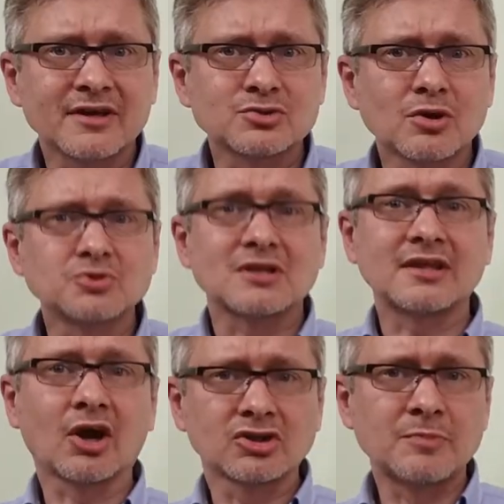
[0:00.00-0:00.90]
wykazują, że
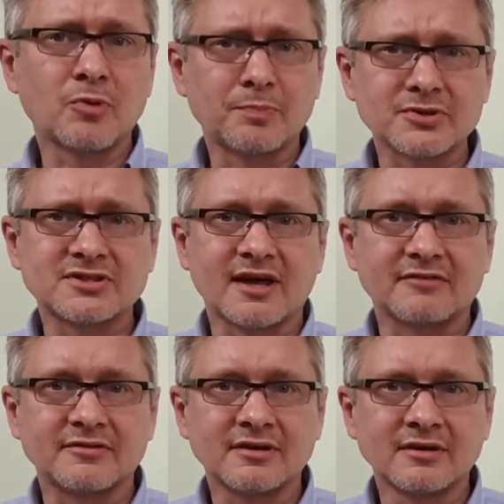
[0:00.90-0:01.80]
tego typu
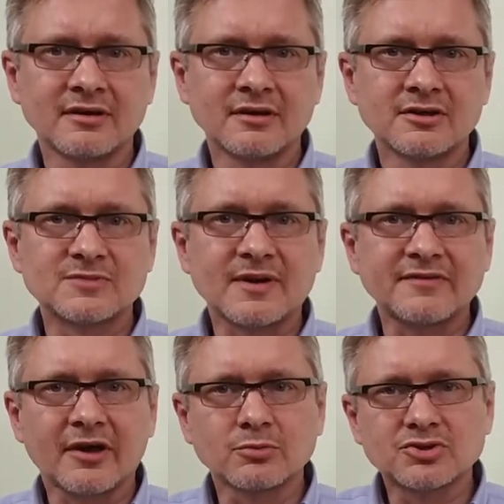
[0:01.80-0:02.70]
postawy
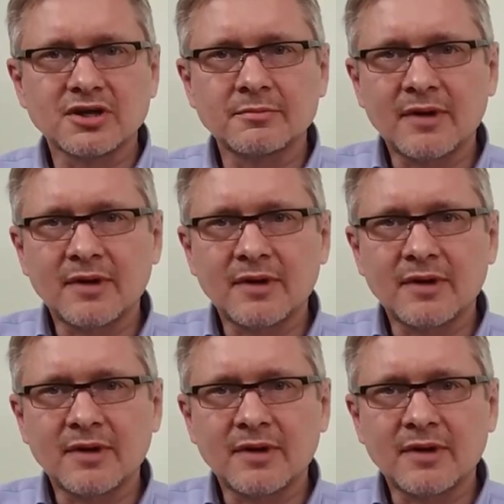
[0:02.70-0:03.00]
sprawiają, że